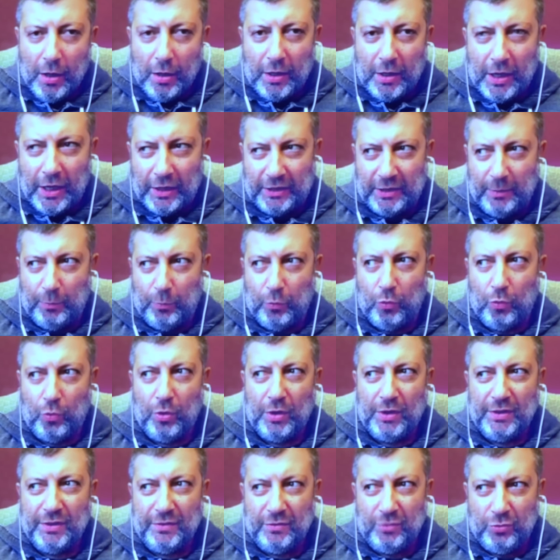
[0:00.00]
к этому –
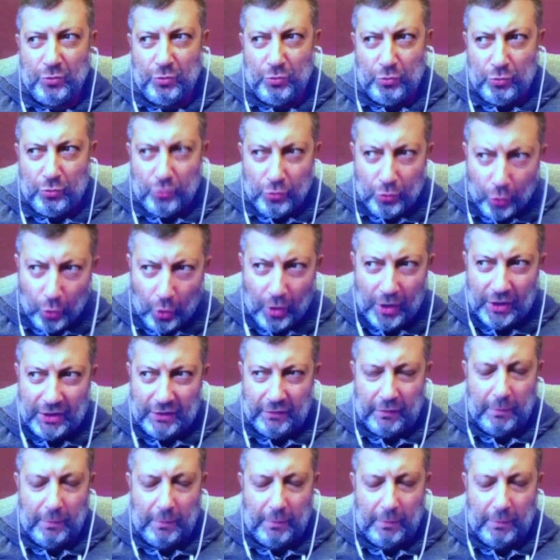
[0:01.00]
до этого